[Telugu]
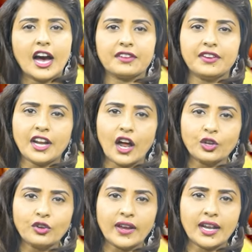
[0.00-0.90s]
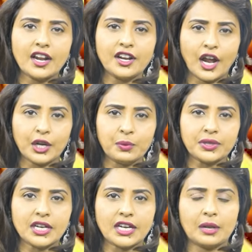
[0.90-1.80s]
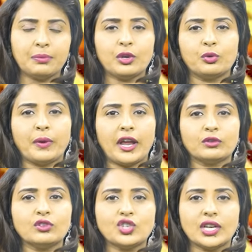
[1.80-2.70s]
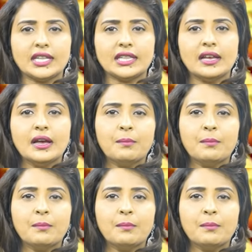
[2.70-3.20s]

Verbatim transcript: అరవై నాలుగు వేల నాలుగు వందల నలభై రూపాయలకు చేరింది